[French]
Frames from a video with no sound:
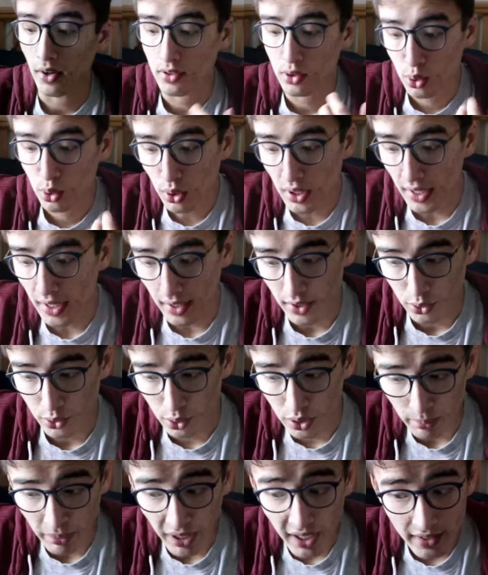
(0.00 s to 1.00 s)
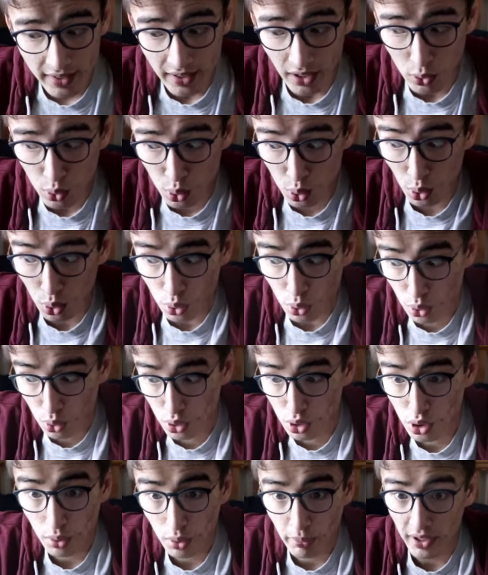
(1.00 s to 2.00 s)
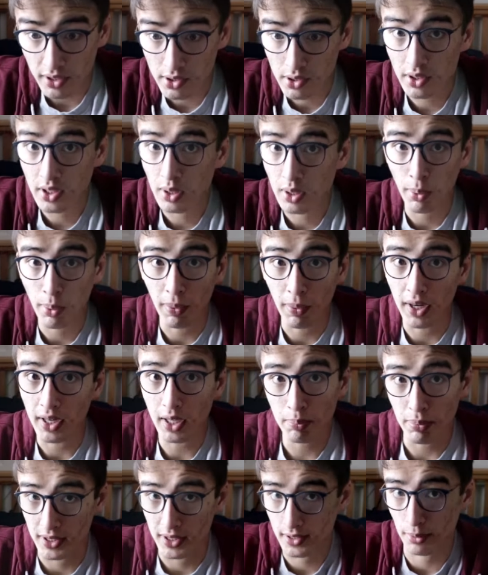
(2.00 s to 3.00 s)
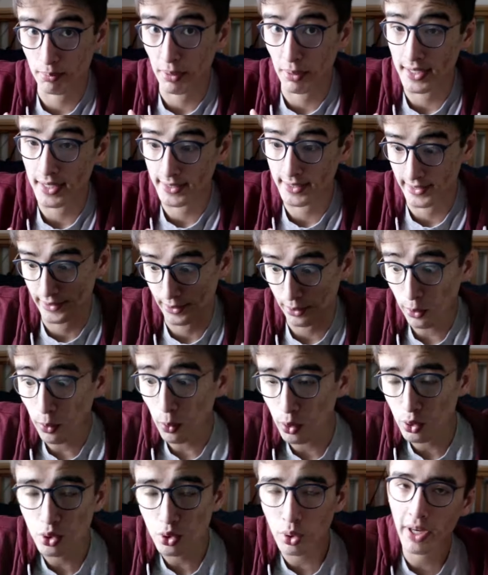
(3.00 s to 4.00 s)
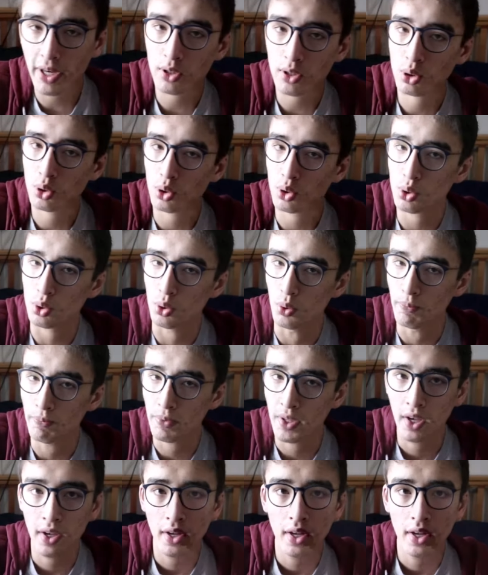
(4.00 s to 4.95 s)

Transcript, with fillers: Sur la radio, et eh ben, il n'y a toujours qu'une seule personne qui peut parler parce que bah, sinon on se marche dessus.